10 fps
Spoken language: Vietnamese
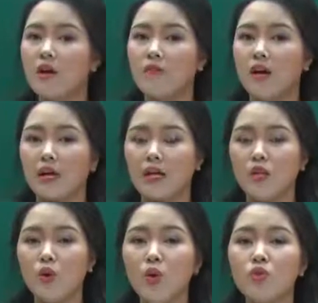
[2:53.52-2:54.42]
và cái
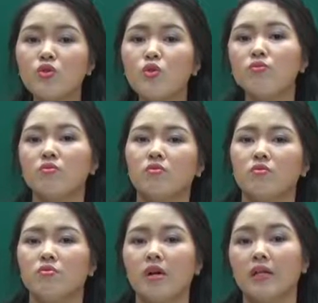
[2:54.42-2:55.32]
nội dung
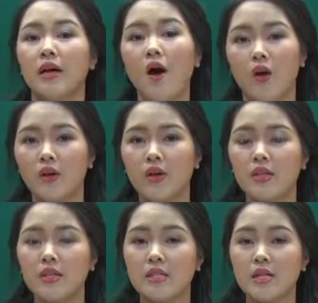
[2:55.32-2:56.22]
mà người ta hỏi
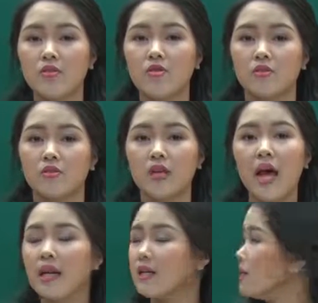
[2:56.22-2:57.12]
thì sẽ được giới hạn